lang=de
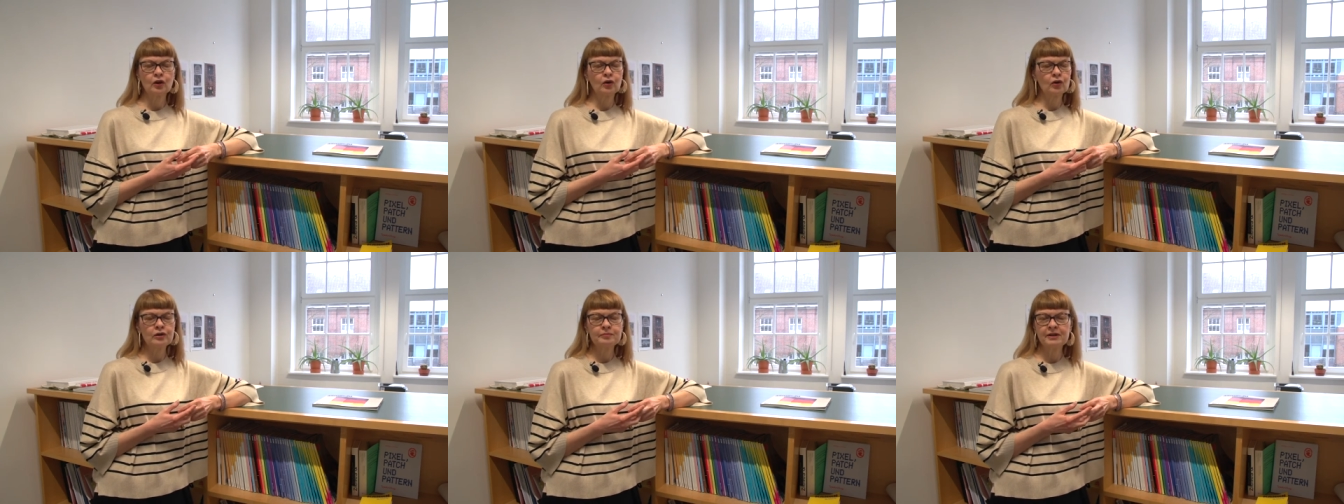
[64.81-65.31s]

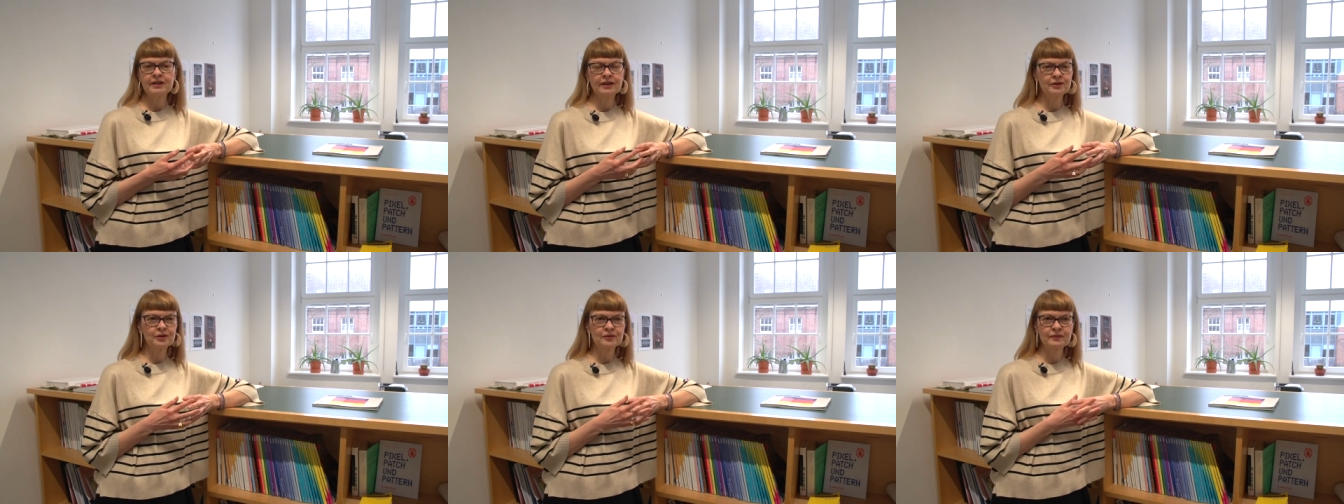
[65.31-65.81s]
Und bin
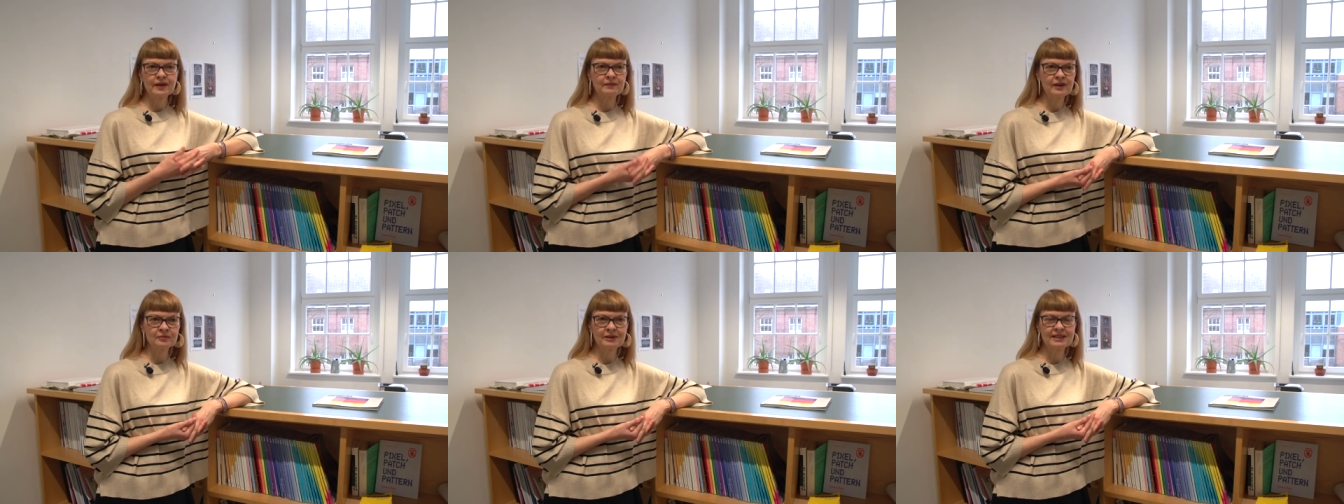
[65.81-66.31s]
dann irgendwann
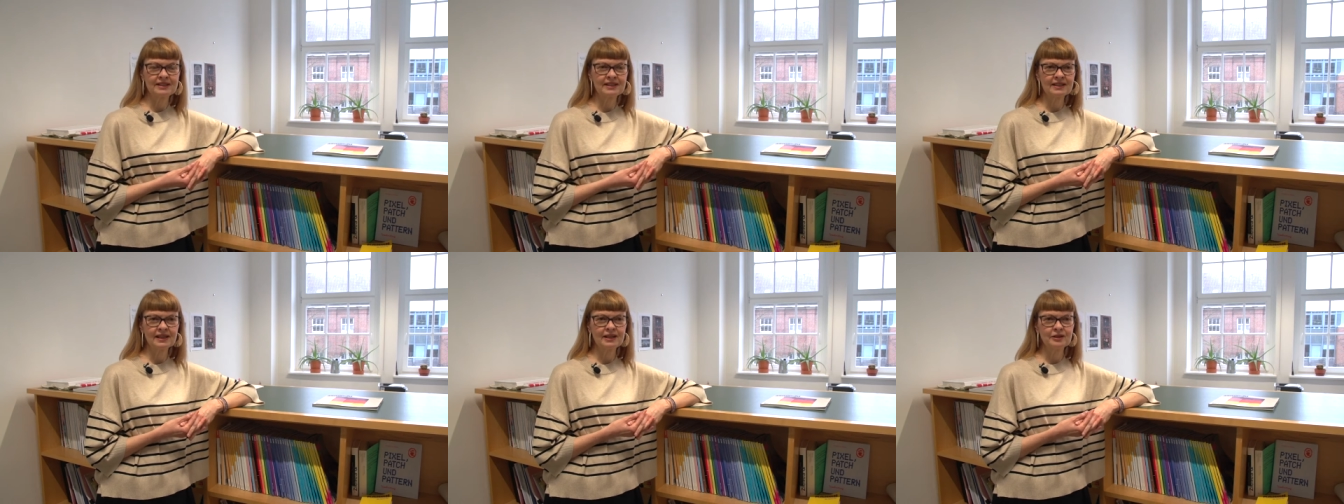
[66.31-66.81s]
beim
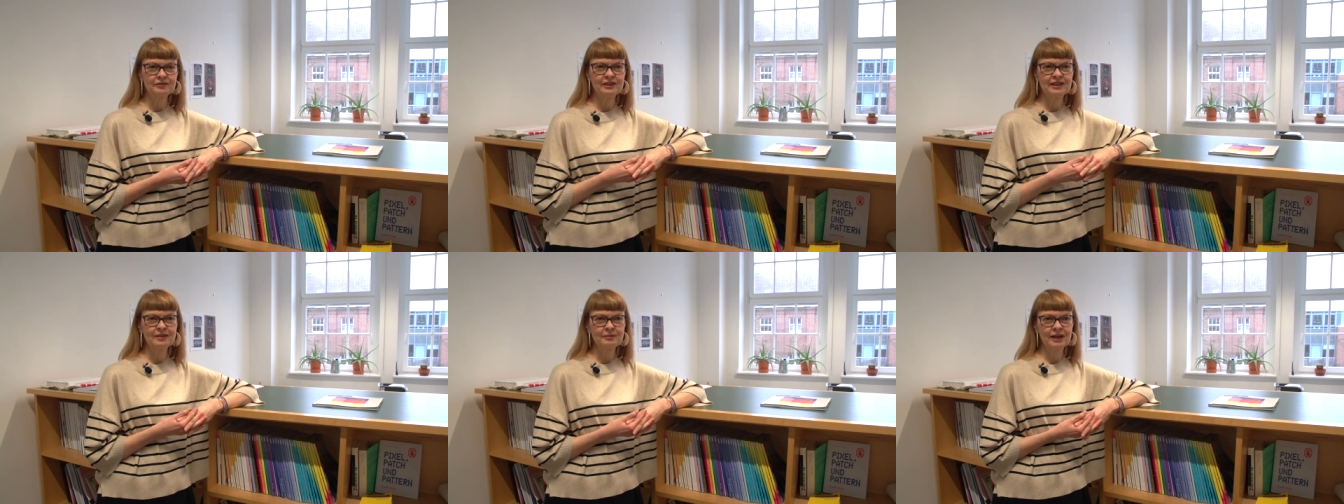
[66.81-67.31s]
Spazierengehen auf
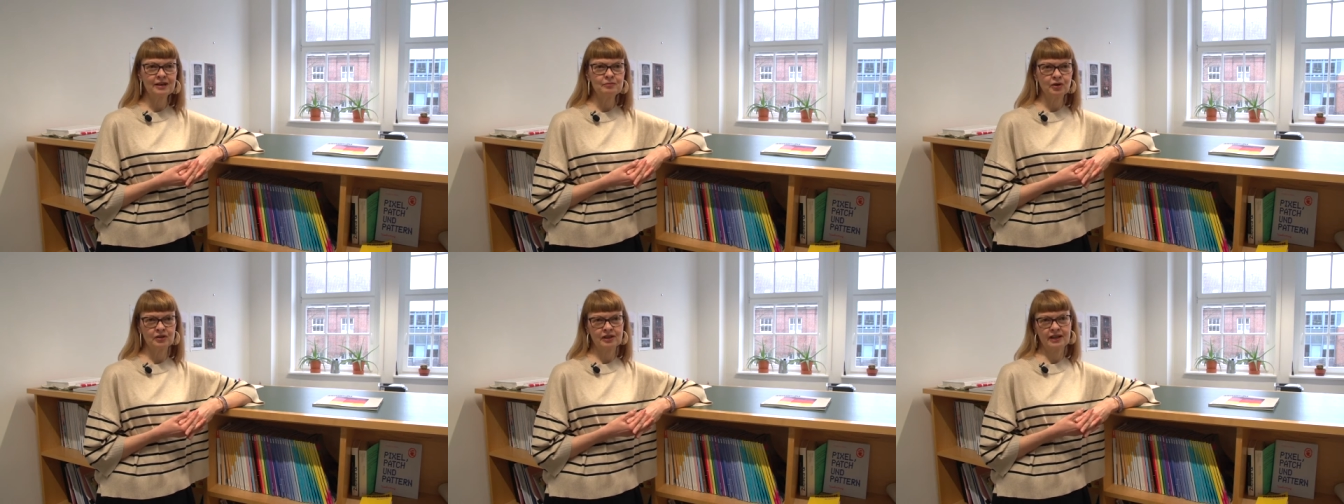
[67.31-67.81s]
die Idee mit einem
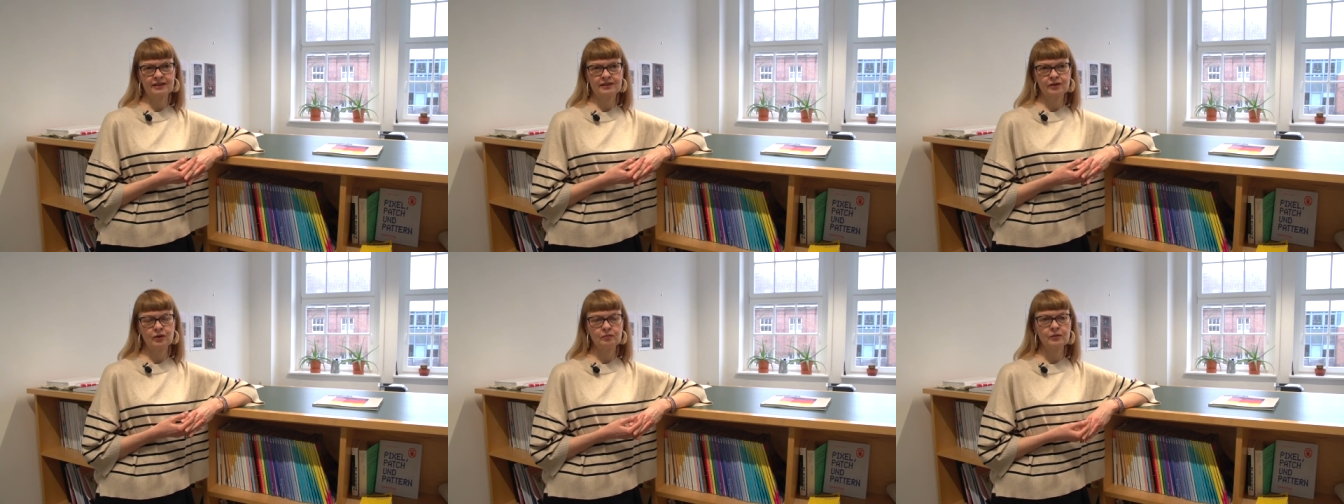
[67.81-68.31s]
Podcast
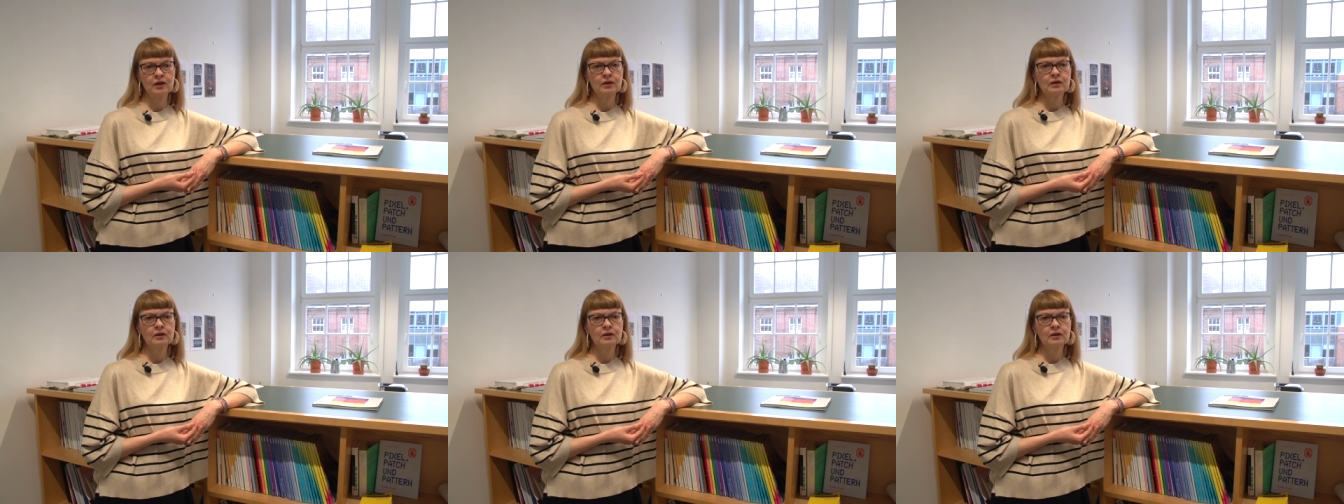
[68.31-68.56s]
gekommen.